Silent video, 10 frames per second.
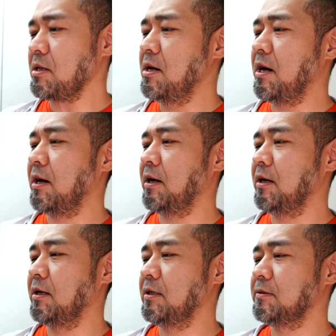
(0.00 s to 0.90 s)

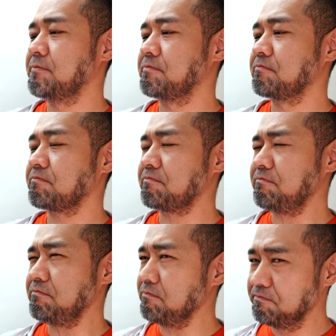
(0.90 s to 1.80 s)
ああ
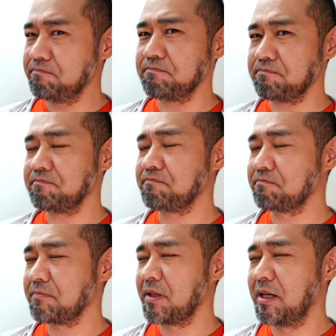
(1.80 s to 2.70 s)

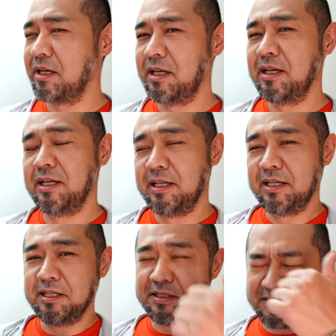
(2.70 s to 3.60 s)
う
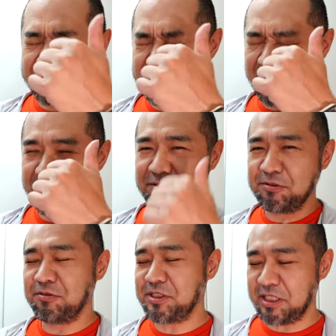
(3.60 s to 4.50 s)
ん最高
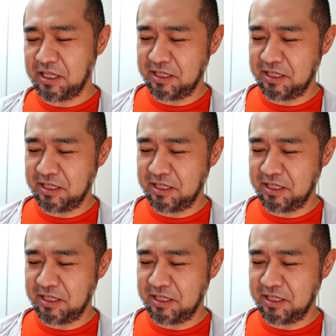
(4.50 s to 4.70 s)
に美味し